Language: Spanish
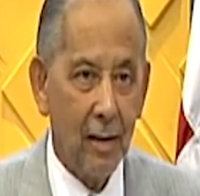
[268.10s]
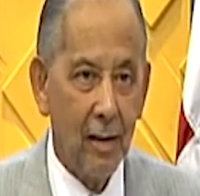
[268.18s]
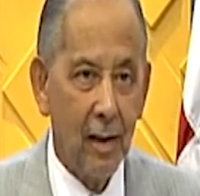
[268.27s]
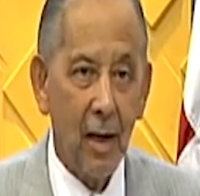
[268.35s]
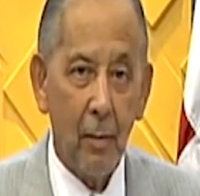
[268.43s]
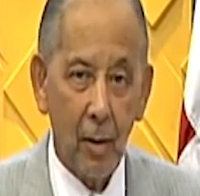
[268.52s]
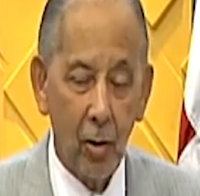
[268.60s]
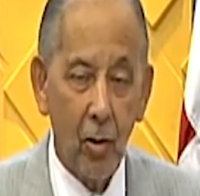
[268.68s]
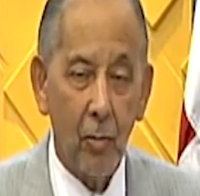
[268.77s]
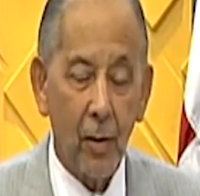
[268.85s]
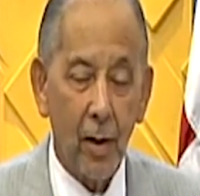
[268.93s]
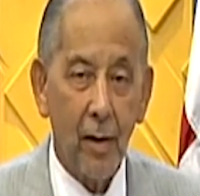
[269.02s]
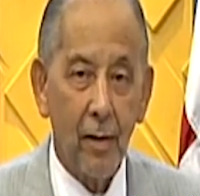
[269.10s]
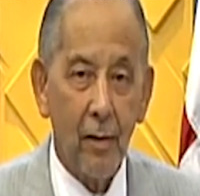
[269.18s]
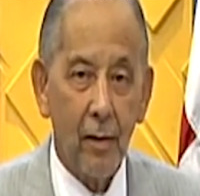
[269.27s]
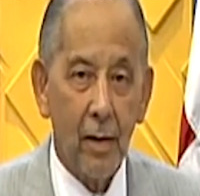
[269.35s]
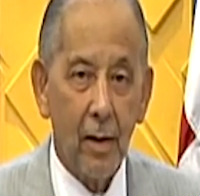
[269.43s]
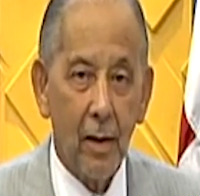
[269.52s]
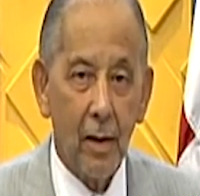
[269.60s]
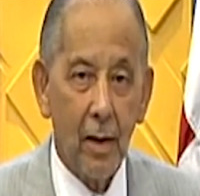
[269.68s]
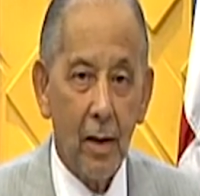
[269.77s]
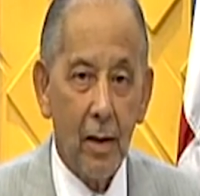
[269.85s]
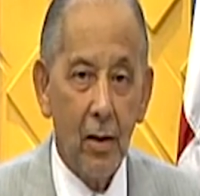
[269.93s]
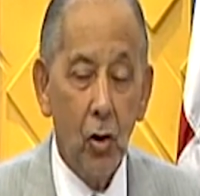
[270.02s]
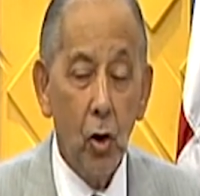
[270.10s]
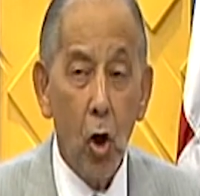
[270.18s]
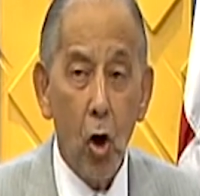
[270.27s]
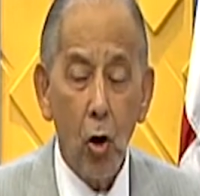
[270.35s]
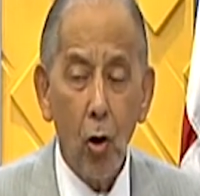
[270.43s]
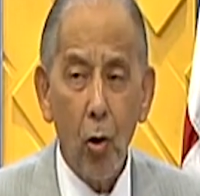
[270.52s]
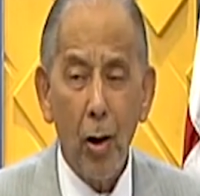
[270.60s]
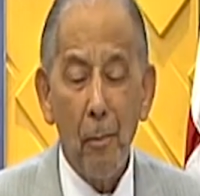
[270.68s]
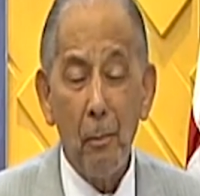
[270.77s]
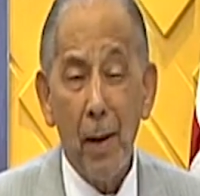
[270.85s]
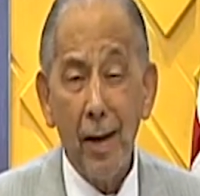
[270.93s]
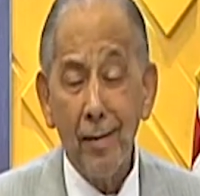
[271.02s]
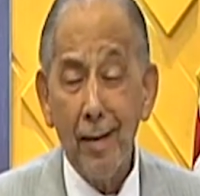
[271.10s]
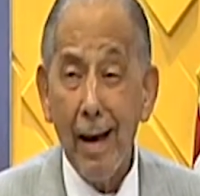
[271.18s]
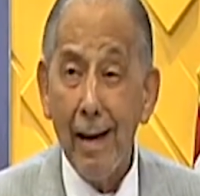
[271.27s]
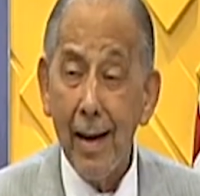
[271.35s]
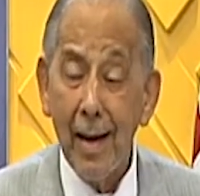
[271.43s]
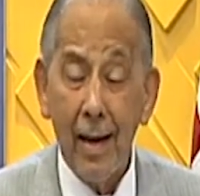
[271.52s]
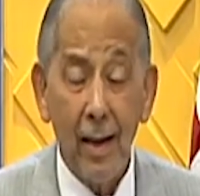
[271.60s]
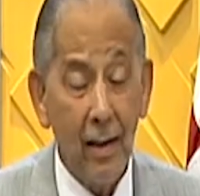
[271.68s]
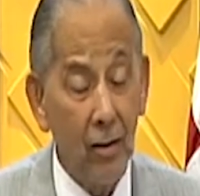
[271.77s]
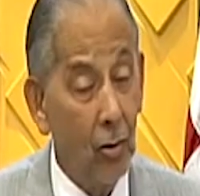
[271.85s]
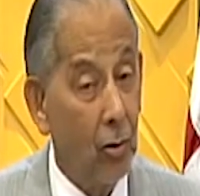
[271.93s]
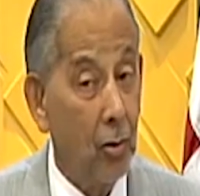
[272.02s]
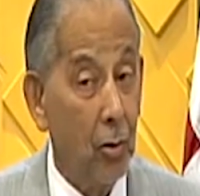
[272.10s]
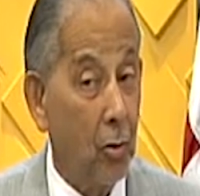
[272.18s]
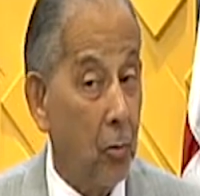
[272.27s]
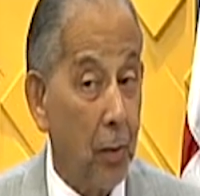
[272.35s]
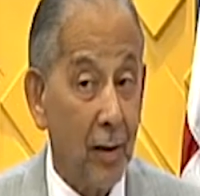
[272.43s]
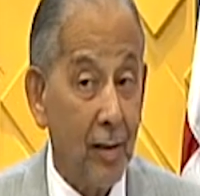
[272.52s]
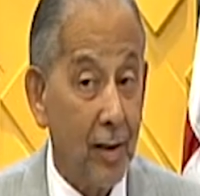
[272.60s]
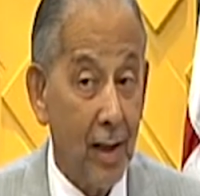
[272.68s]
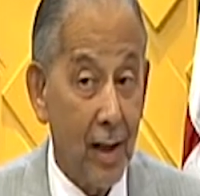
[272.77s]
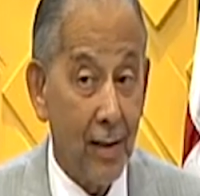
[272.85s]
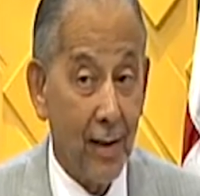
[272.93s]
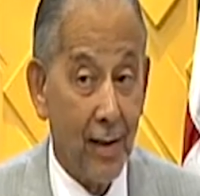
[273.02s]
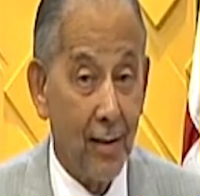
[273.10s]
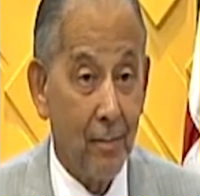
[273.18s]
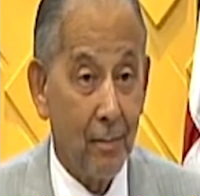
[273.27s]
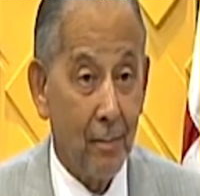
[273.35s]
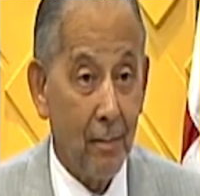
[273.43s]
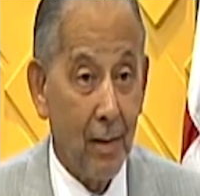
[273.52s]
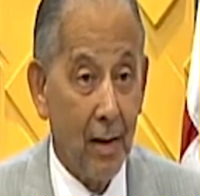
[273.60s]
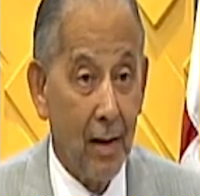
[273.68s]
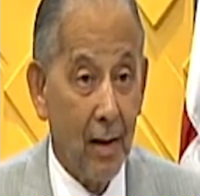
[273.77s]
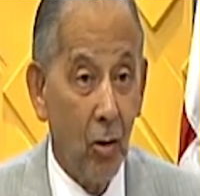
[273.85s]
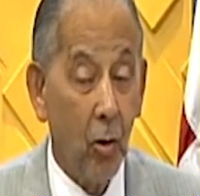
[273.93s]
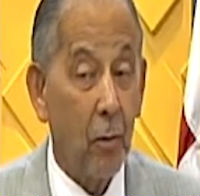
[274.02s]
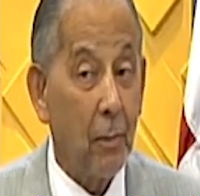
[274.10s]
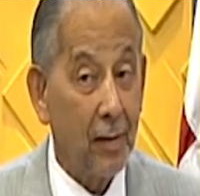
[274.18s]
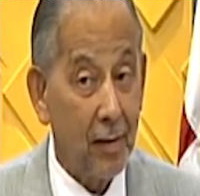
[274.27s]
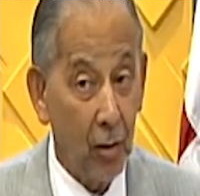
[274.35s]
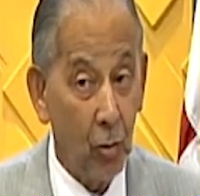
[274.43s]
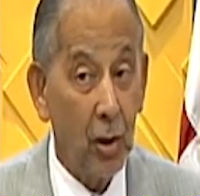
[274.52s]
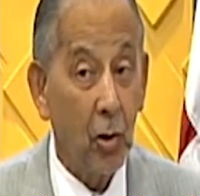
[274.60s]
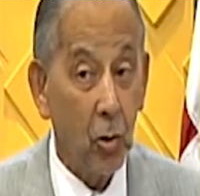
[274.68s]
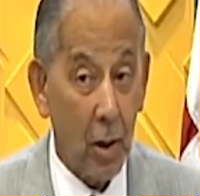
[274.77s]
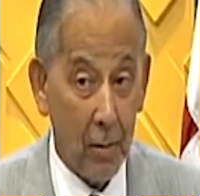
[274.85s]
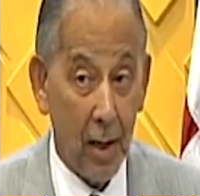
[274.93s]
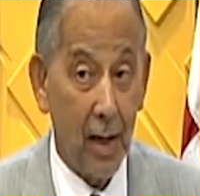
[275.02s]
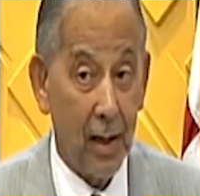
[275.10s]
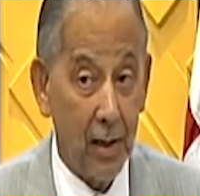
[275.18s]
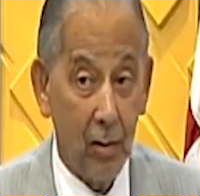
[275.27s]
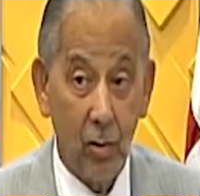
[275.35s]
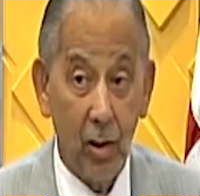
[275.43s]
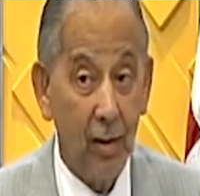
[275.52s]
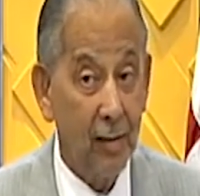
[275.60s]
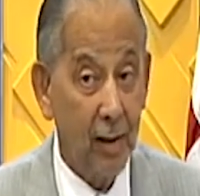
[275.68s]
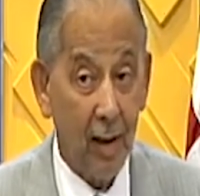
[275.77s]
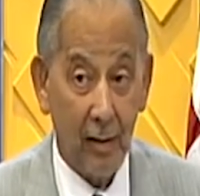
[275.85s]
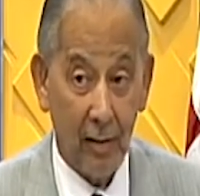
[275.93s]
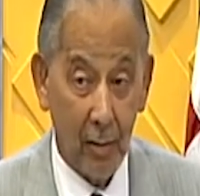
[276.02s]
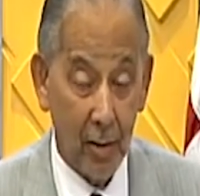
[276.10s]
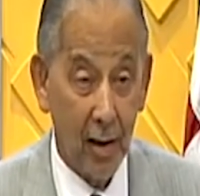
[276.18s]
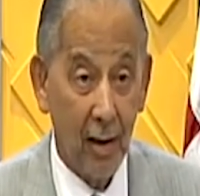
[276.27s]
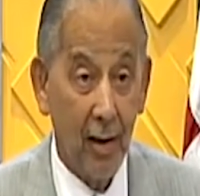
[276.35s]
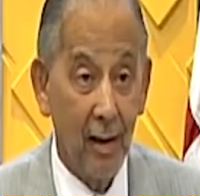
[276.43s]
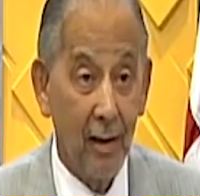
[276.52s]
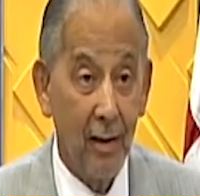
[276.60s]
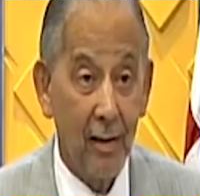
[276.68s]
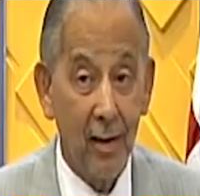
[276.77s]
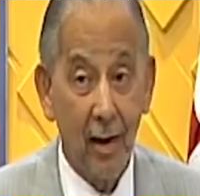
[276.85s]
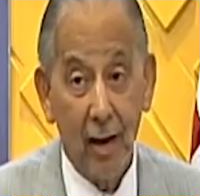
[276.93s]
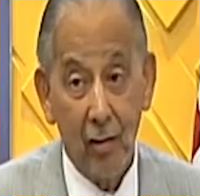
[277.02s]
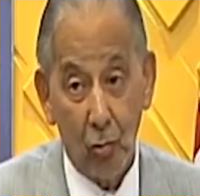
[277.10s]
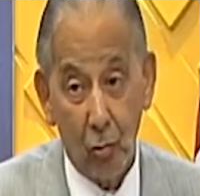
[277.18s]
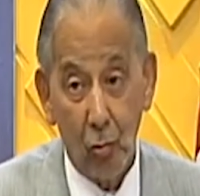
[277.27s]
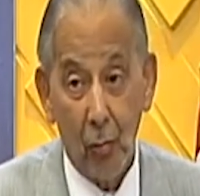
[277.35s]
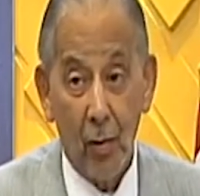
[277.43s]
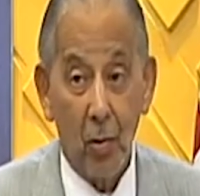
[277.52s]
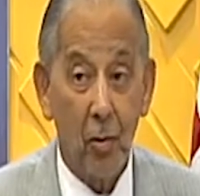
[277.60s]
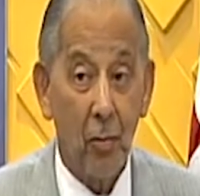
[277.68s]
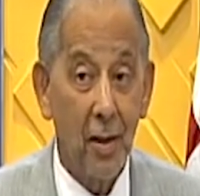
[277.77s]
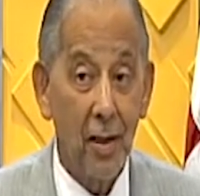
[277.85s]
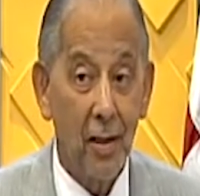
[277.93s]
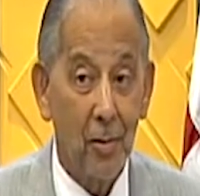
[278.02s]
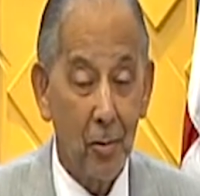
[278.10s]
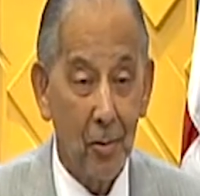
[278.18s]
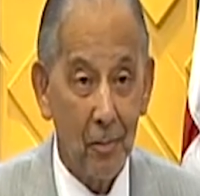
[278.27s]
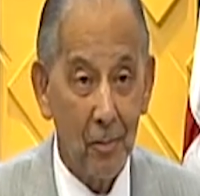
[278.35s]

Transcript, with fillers: Dígame el nombre. No, lo que pasa es, no, no pasa nada. Lo que pasa es que usted no trabaja ahí, usted ni siquiera sabe quién es, quién es su superior inmediato.